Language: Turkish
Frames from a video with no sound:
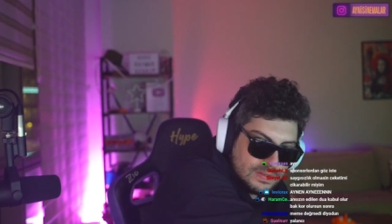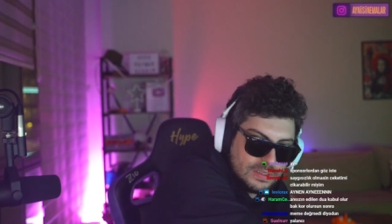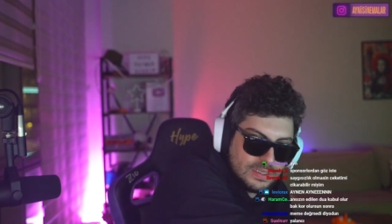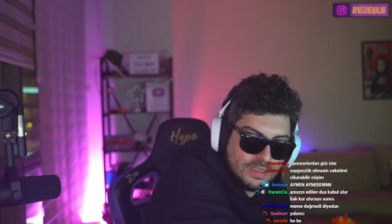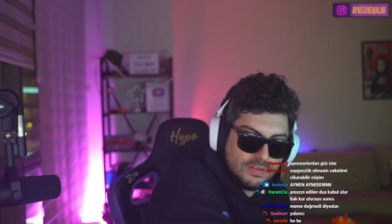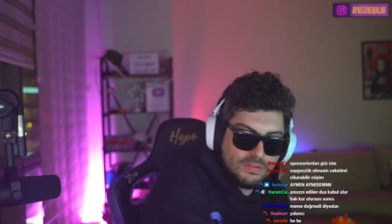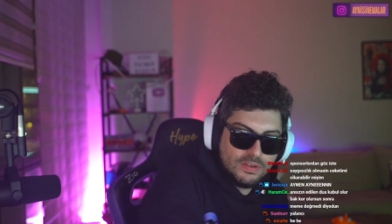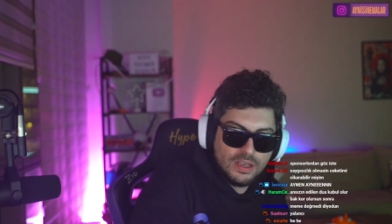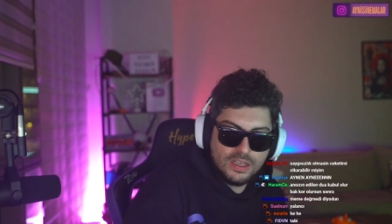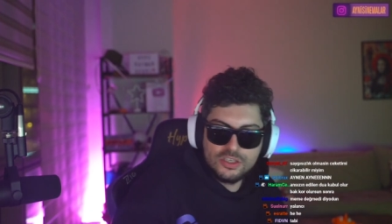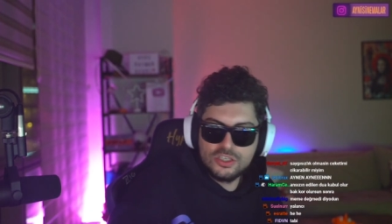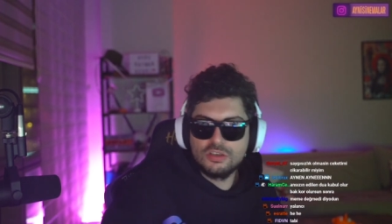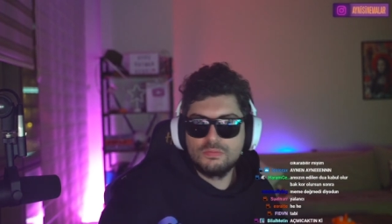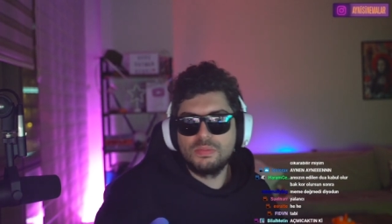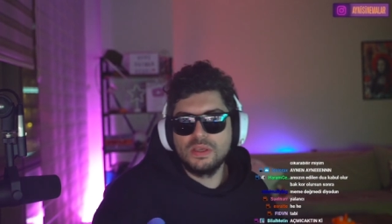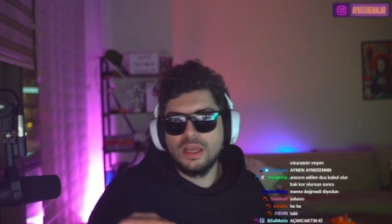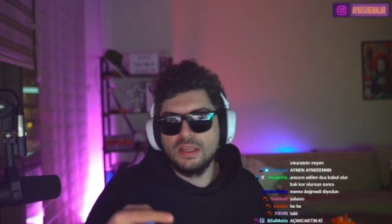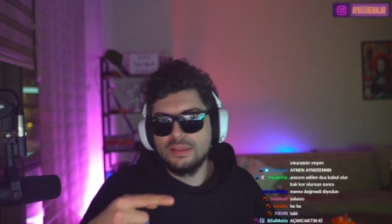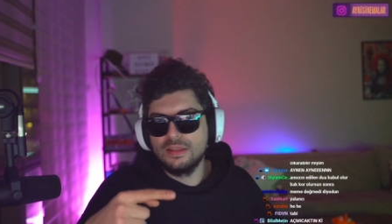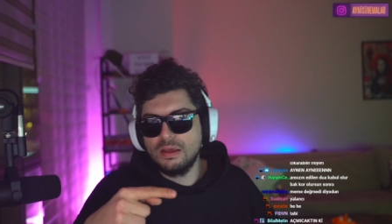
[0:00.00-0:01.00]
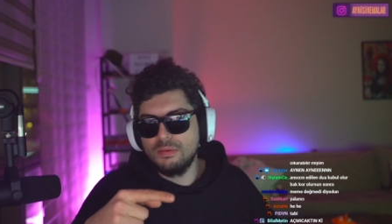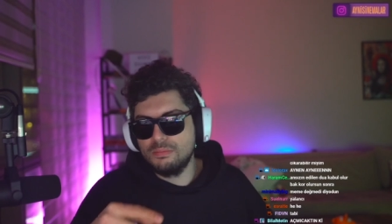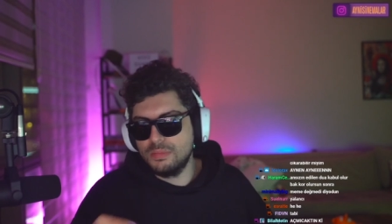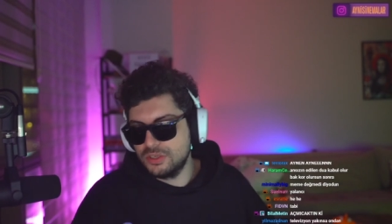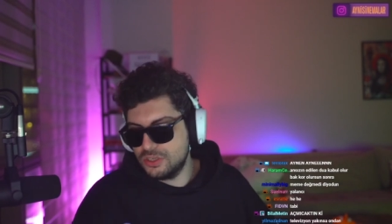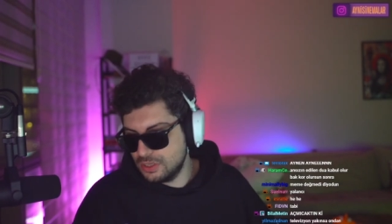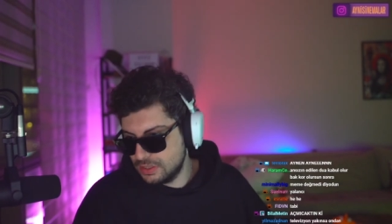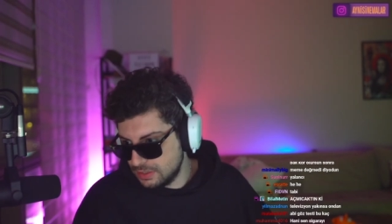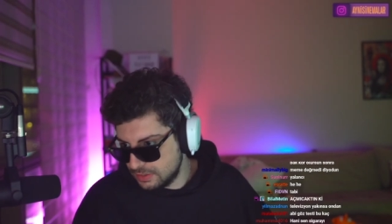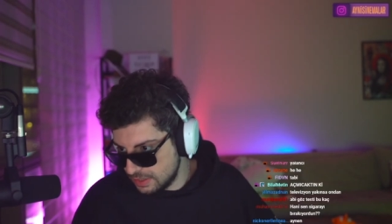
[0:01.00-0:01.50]
TV açık bir yandan
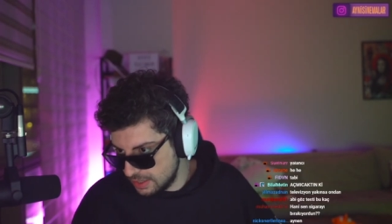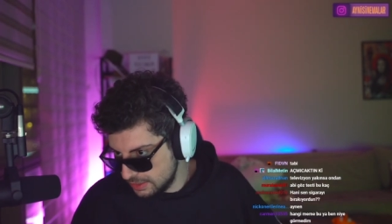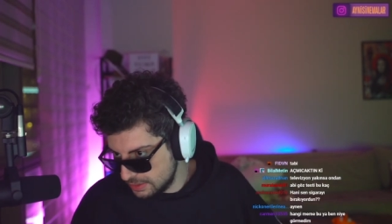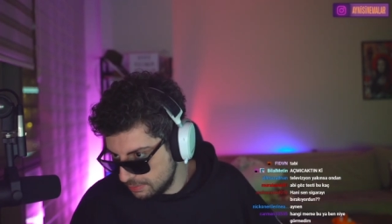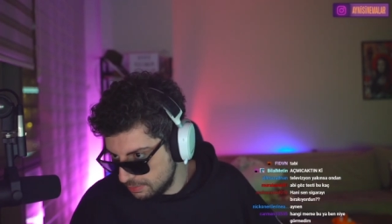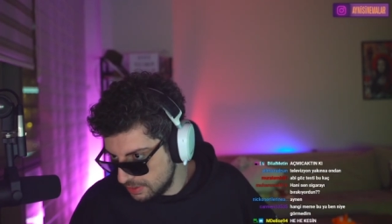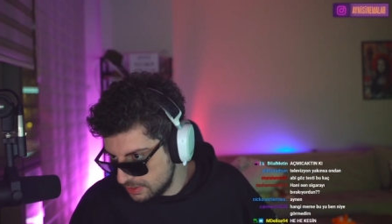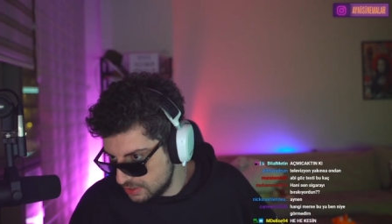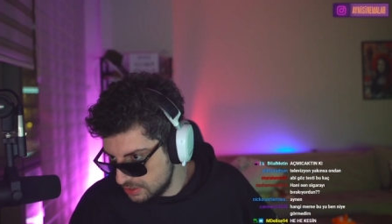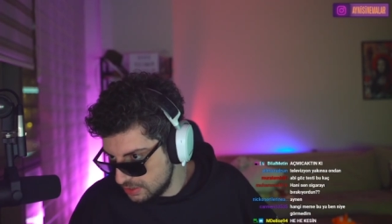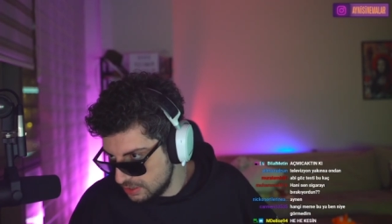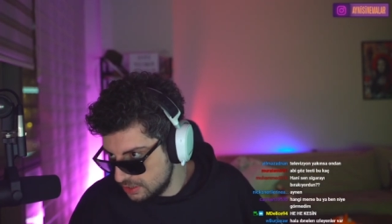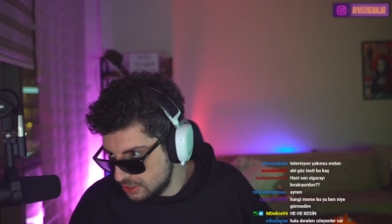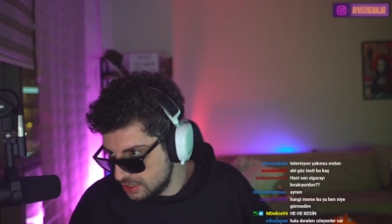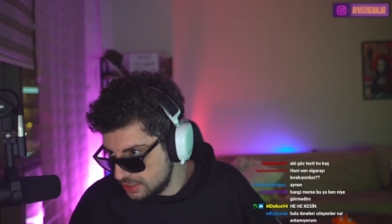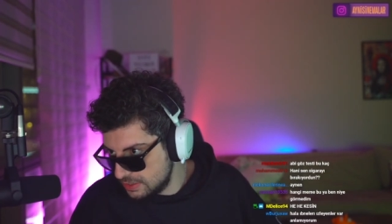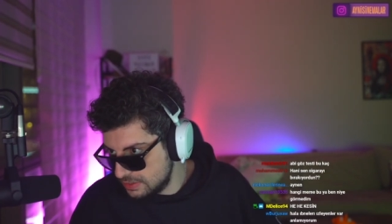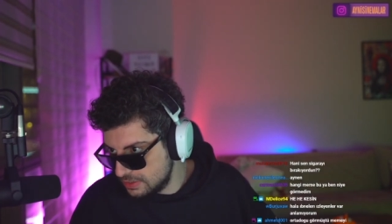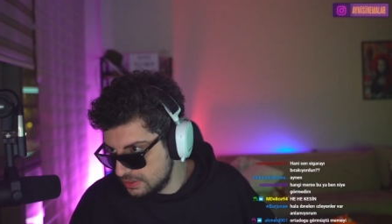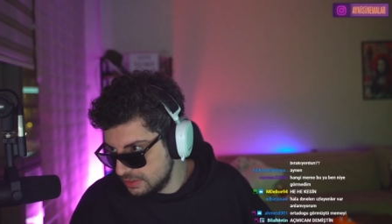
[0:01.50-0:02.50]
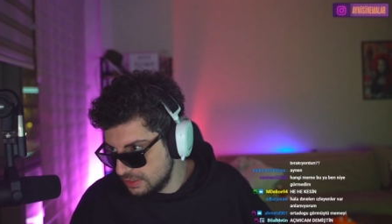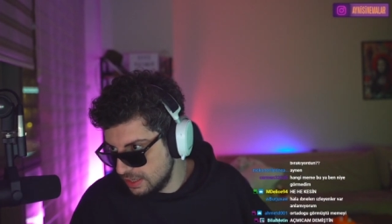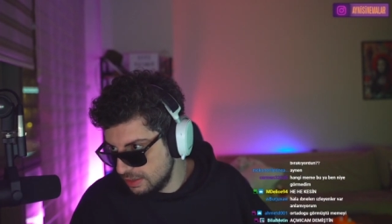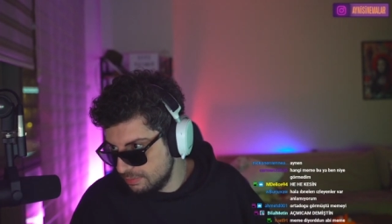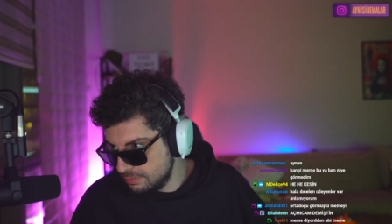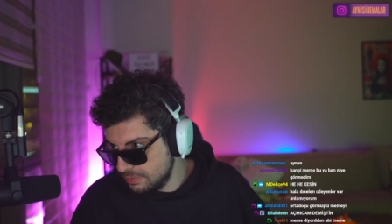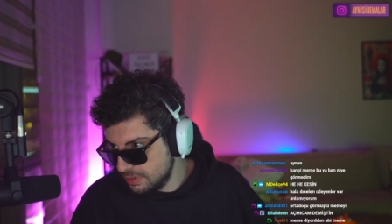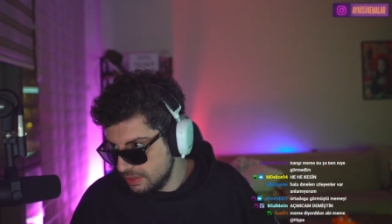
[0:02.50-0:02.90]
maça da takip iç- içerisindeyim.